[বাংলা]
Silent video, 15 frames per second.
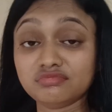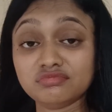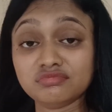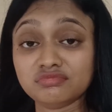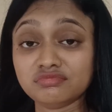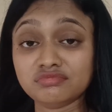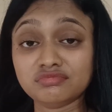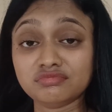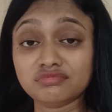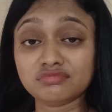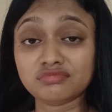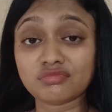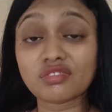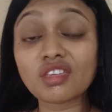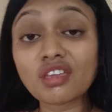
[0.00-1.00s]
কাজ জানো
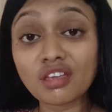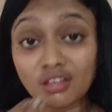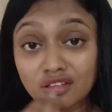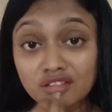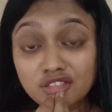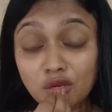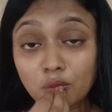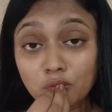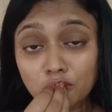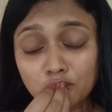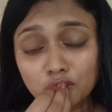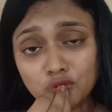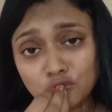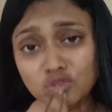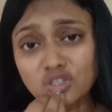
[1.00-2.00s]
আমার তো আর
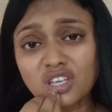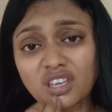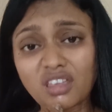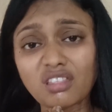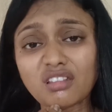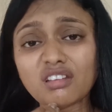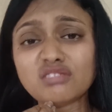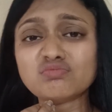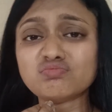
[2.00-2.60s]
ভালোই লাগছে না